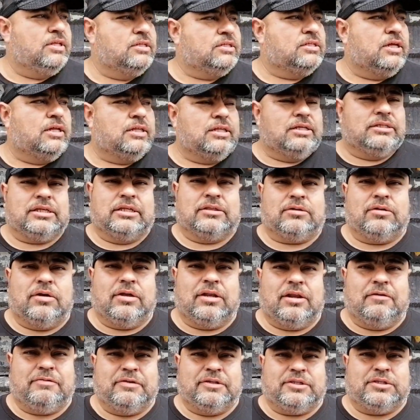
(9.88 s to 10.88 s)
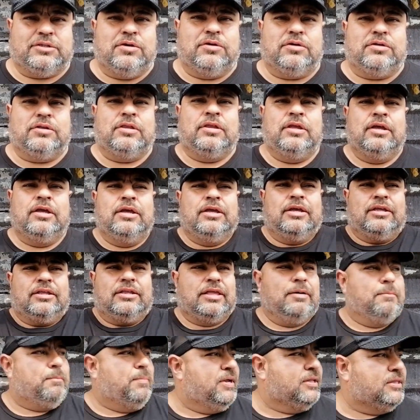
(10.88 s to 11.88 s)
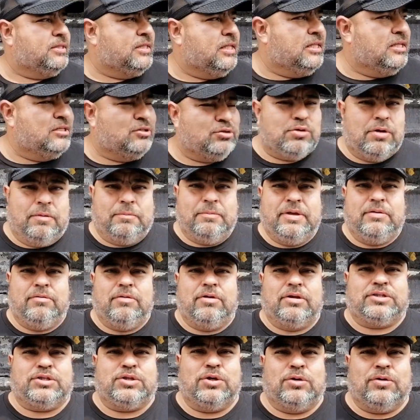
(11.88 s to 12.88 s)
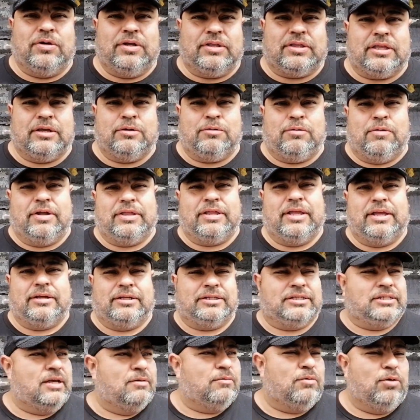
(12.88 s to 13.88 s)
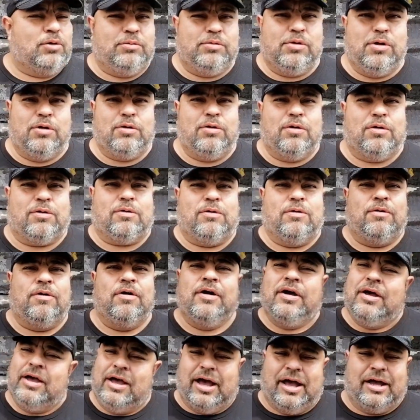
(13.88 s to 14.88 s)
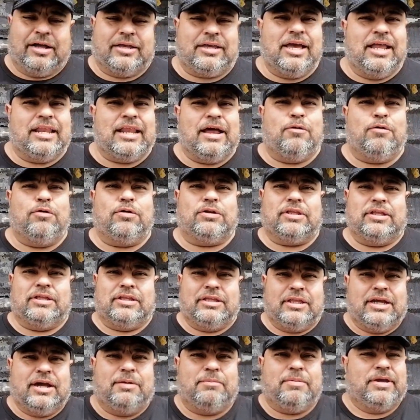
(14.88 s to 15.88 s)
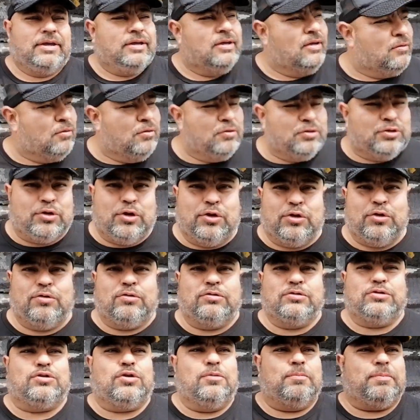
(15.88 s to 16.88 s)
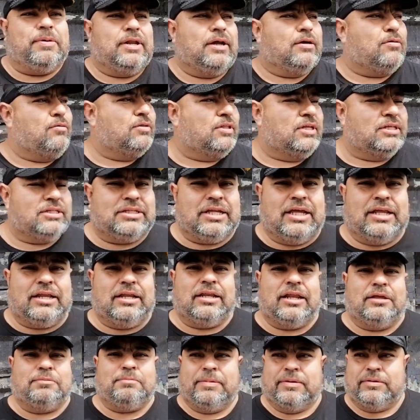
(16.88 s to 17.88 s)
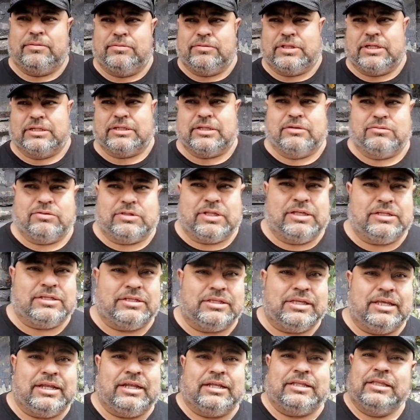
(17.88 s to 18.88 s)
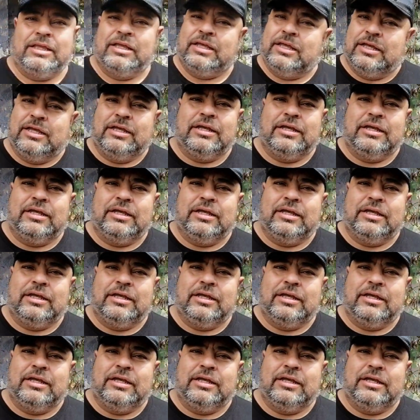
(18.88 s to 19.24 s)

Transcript: buenas tardes a toda la afición de parte de su amigo el Cholo de Tijuana, se volvió loco. Aquí a la orden, dígame, con todo gusto para contestar las preguntas que ustedes quieran.